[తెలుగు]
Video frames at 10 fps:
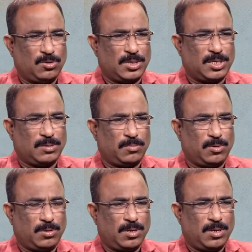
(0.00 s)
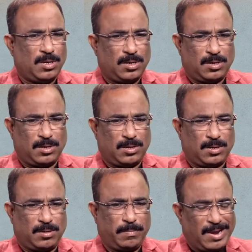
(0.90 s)
హిందూ దేశంలో
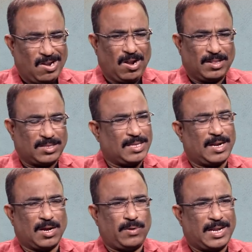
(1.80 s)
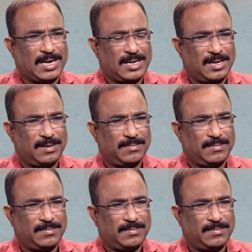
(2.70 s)
మహిళలు అంత తేరగా ఉన్నారంటారా